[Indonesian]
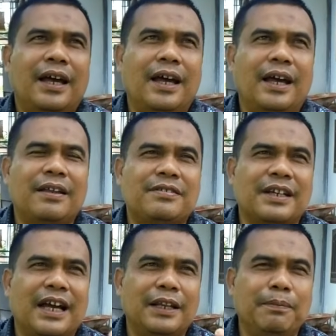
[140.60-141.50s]
uh,
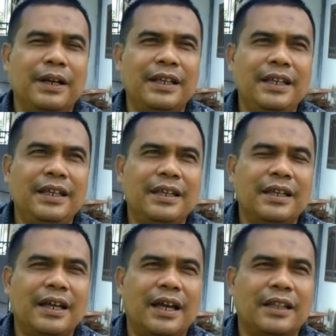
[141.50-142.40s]
sekali beli
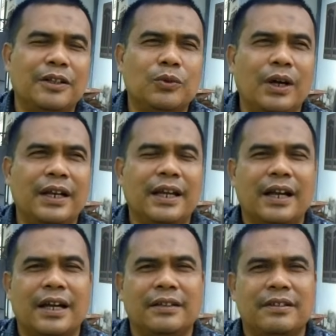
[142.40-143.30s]
uh, tentu Anda
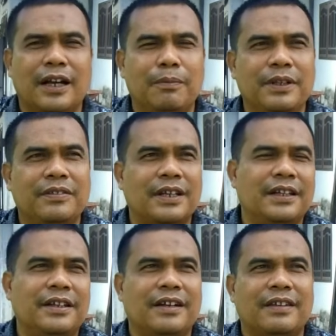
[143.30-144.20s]
akan sangat menyesal
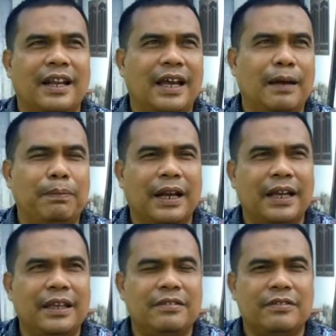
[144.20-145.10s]
jika salah,
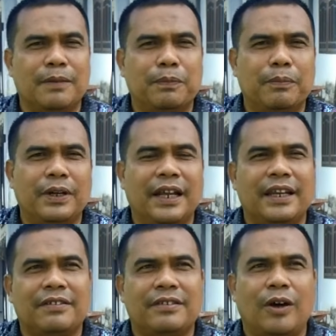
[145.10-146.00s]
apalagi sistem
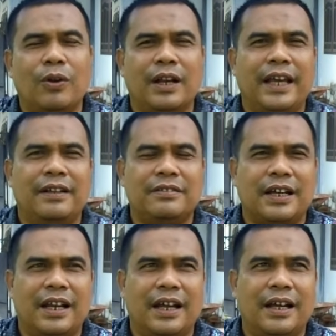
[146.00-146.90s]
pembeliannya online
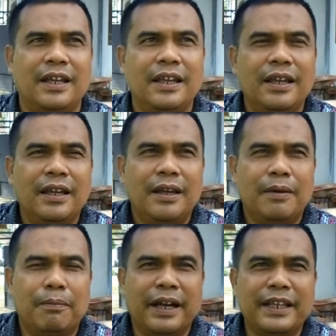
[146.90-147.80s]
sekarang.
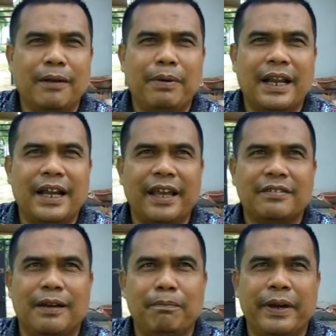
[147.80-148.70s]
Banyak barang yang
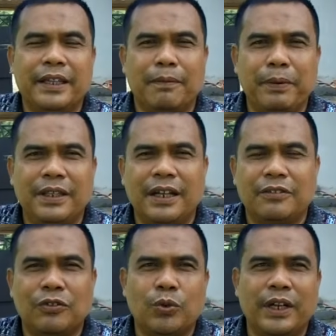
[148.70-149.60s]
sampai tapi
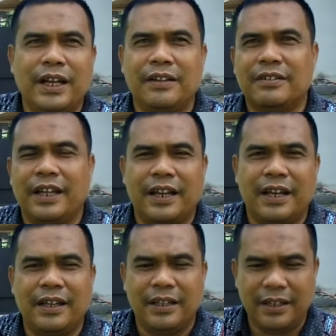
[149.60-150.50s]
tidak sesuai dengan
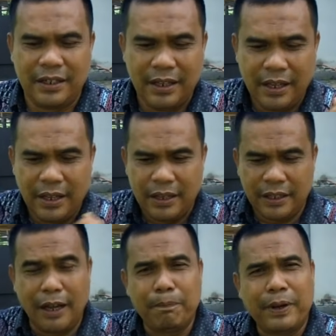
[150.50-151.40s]
selera.
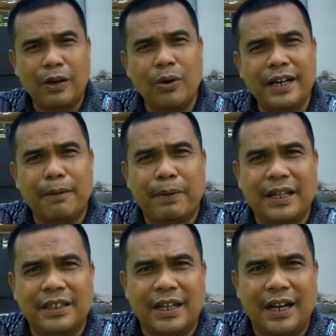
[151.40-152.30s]
Yang perlu Anda
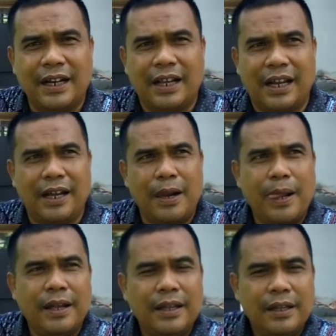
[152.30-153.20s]
perhatikan adalah
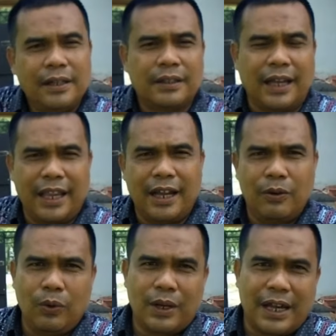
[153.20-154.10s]
tanya
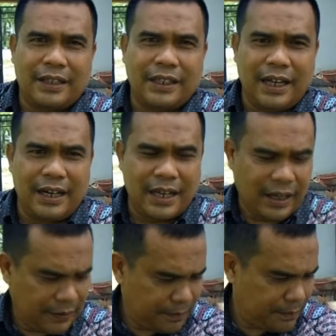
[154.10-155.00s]
dulu ke hati Anda,